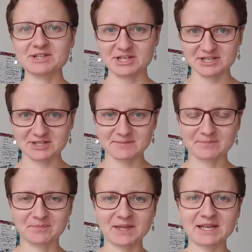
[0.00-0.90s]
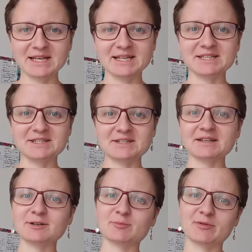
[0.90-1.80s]
Cześć!
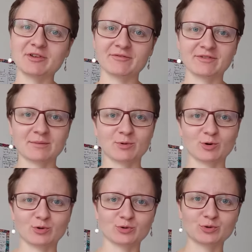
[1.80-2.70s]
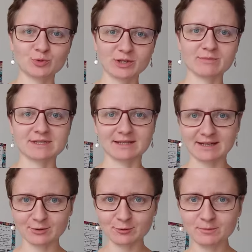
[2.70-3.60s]
Dzisiaj opowiem Wam o drugim
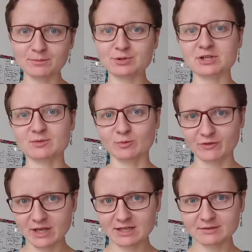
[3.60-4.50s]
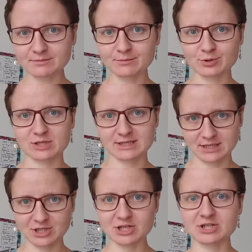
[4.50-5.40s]
zadaniu podczas mówienia, podczas
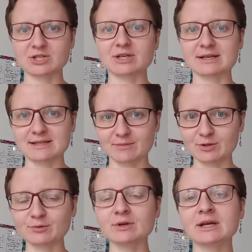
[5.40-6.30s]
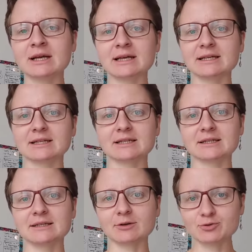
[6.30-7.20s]
tej części egzaminu.
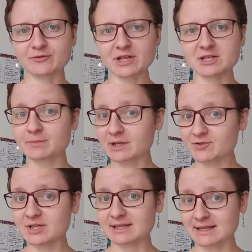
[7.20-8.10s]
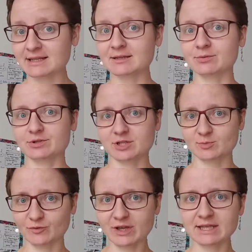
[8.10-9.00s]
Y, jak już wiecie, pierwsze zadanie
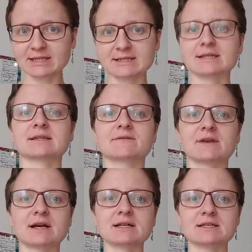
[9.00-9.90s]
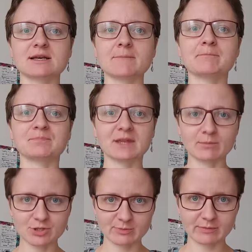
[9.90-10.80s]
podczas mówienia na certyfikacie na
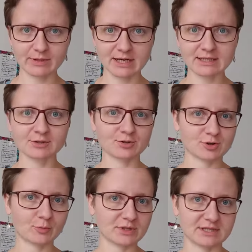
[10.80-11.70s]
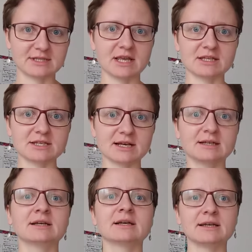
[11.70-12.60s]
poziomie B1 to jest opis zdjęcia
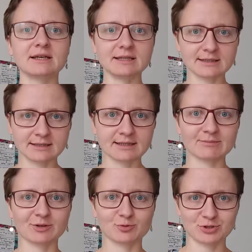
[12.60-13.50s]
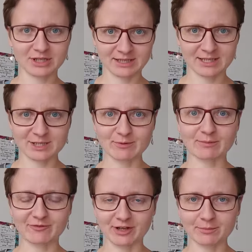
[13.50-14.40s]
i na ten temat już
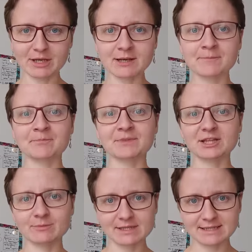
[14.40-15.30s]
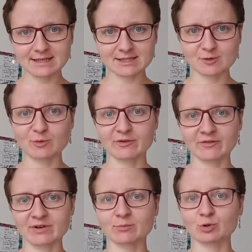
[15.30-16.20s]
nakręciłam filmik. Natomiast teraz
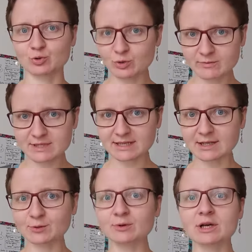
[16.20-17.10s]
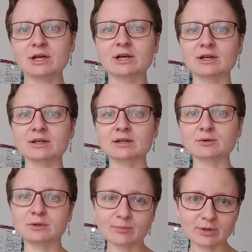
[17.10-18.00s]
opowiem Wam o drugim zadaniu, y,
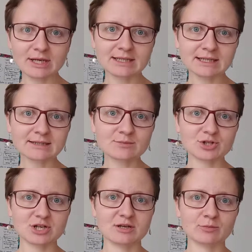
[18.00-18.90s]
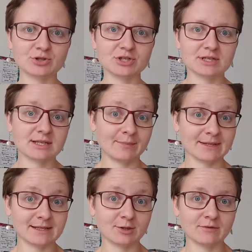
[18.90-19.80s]
które polega na tym, że musicie
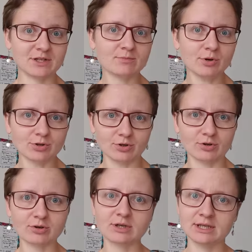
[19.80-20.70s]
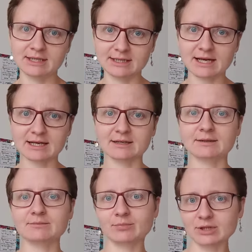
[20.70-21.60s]
zaprezentować monolog na
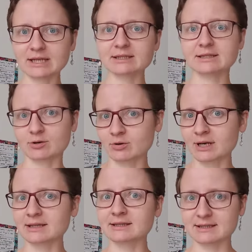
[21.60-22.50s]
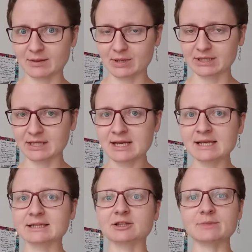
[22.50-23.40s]
podany na konkretny temat.
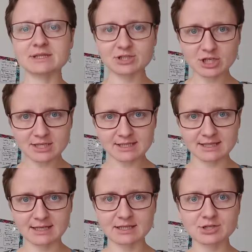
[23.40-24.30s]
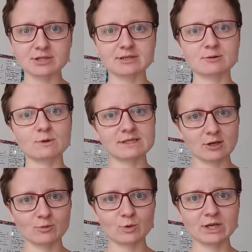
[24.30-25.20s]
Natomiast trzecie zadanie, czyli
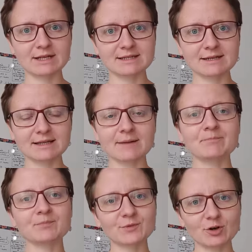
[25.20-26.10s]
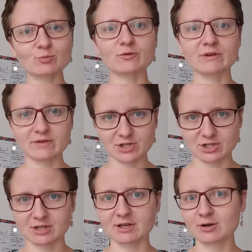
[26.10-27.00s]
sytuacja komunikacyjna, to omówię
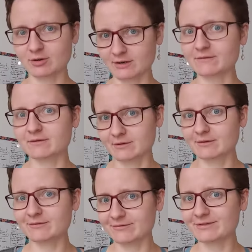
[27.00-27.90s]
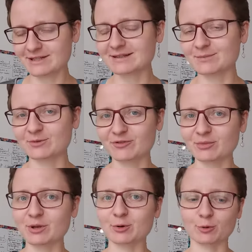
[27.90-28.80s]
jeszcze w następnym
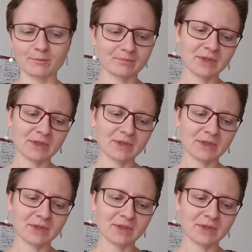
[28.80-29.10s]
filmiku.